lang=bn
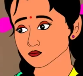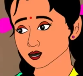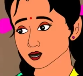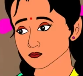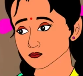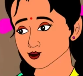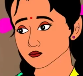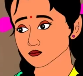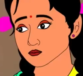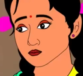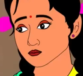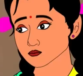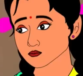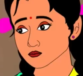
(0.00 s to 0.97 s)
ও বাবা
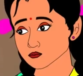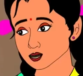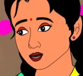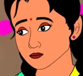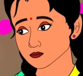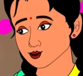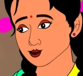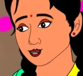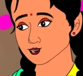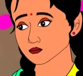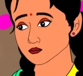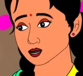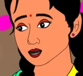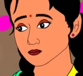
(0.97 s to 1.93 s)
এর মধ্যে
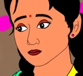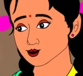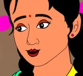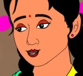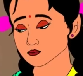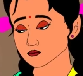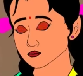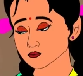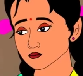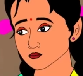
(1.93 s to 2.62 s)
ঘুমিয়ে পড়লে